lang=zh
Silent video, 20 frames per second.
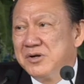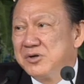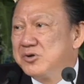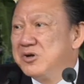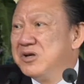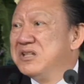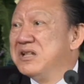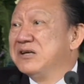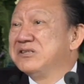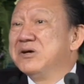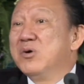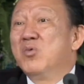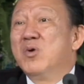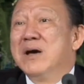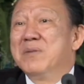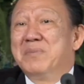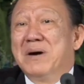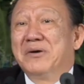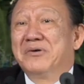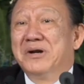所以那些
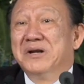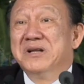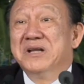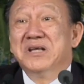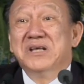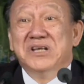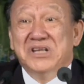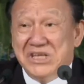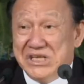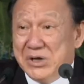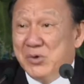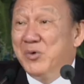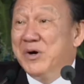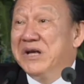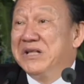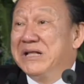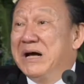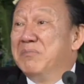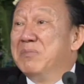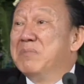外邦人以
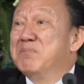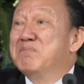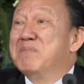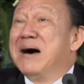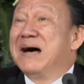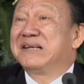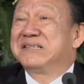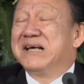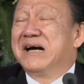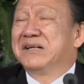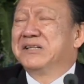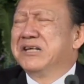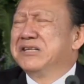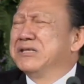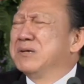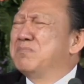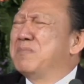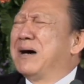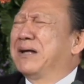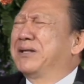为他们骂上帝
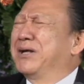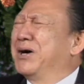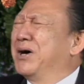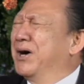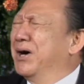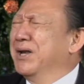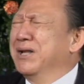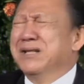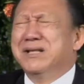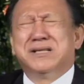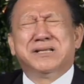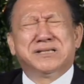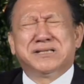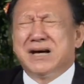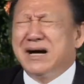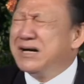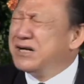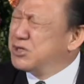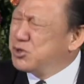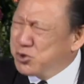是骂得很
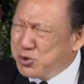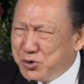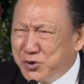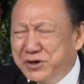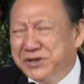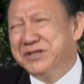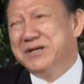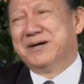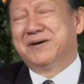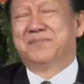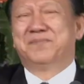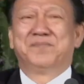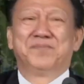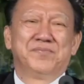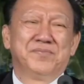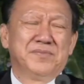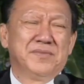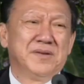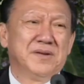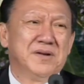正确的，
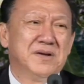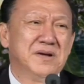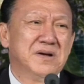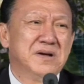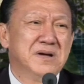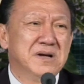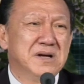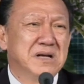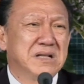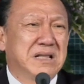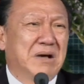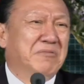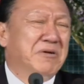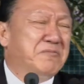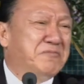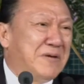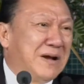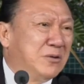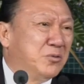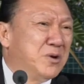他们
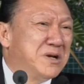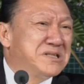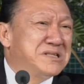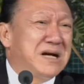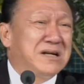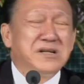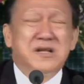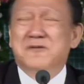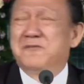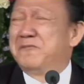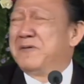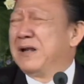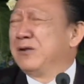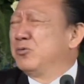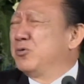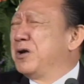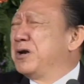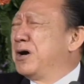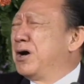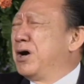反对上帝是反
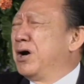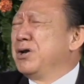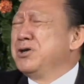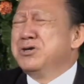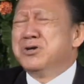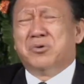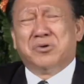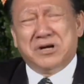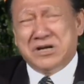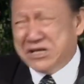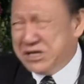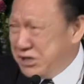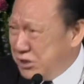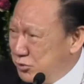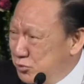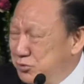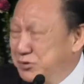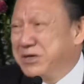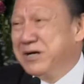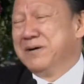对的很有理
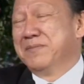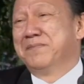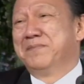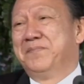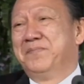由的，